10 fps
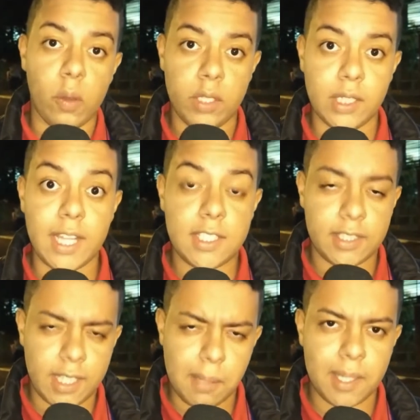a unidade
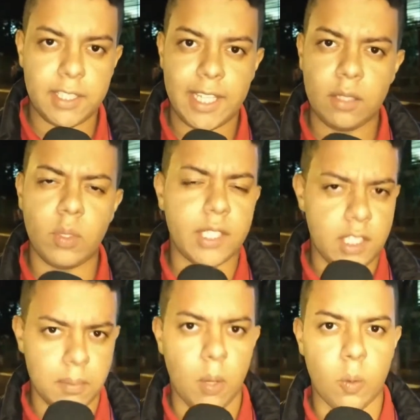Estela Machado
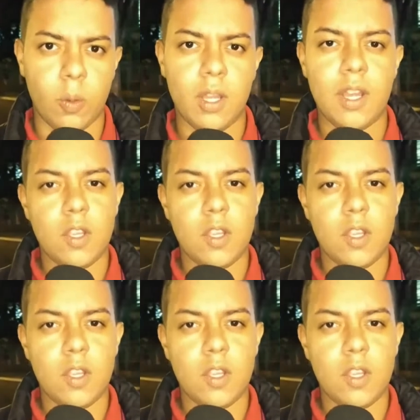aqui de Bauru.